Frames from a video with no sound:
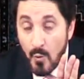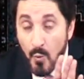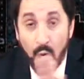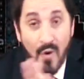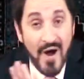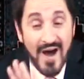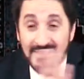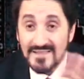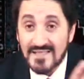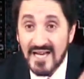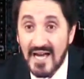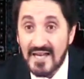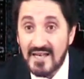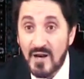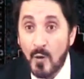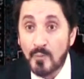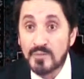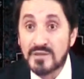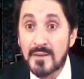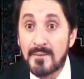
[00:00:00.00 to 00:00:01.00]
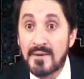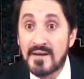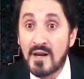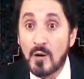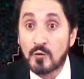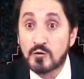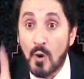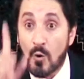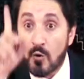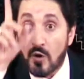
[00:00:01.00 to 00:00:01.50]
واضح انهم
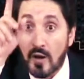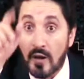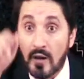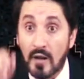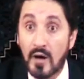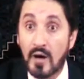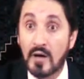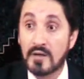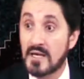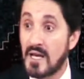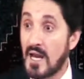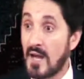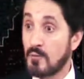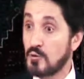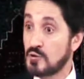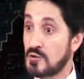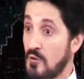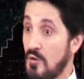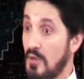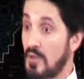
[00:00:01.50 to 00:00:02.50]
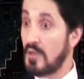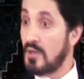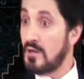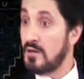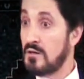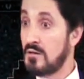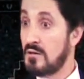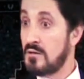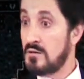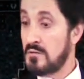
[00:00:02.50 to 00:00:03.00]
تبنوا دور الله يلعبون دور الله
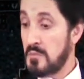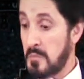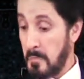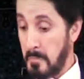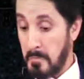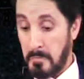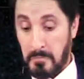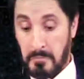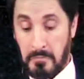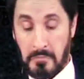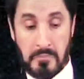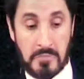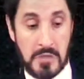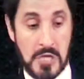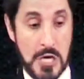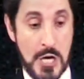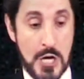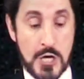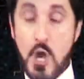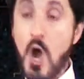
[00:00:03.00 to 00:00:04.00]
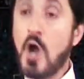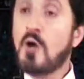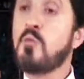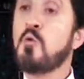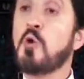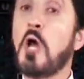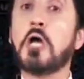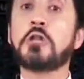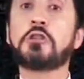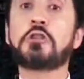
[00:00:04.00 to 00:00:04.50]

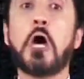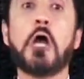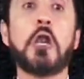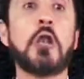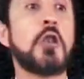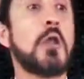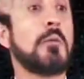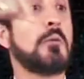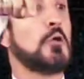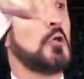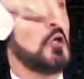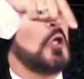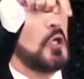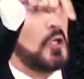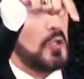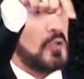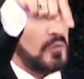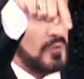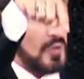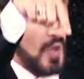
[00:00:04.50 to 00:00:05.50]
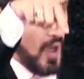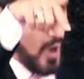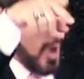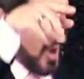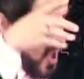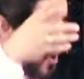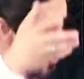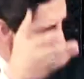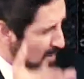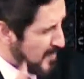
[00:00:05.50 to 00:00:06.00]
يحكمون حتى على النبيين
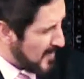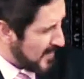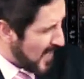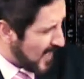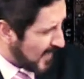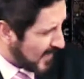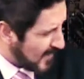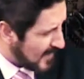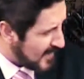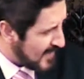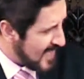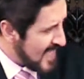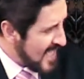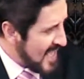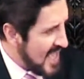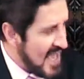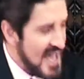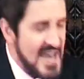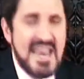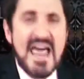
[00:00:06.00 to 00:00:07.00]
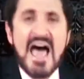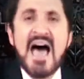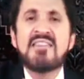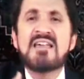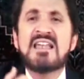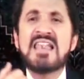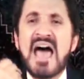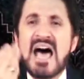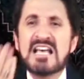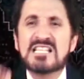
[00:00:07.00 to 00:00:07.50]
الله اكبر يا اخي لا
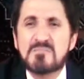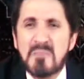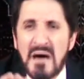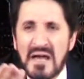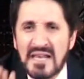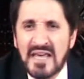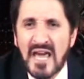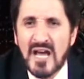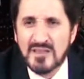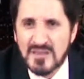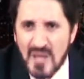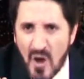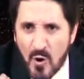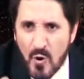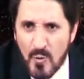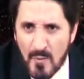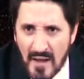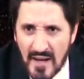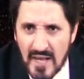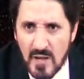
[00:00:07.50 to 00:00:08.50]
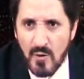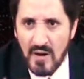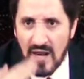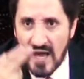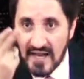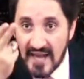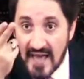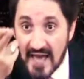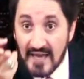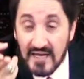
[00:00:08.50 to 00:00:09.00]
انا لا اسمح لك ان تحكم علي
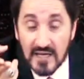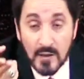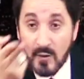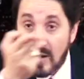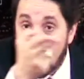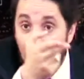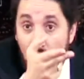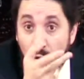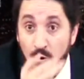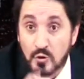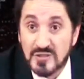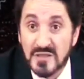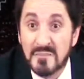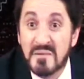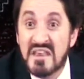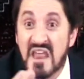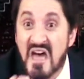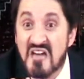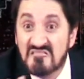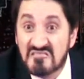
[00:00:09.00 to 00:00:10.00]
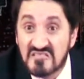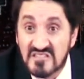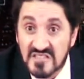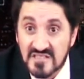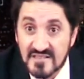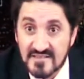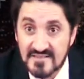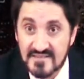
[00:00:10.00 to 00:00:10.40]
ولا على اخي ولا اختي من انت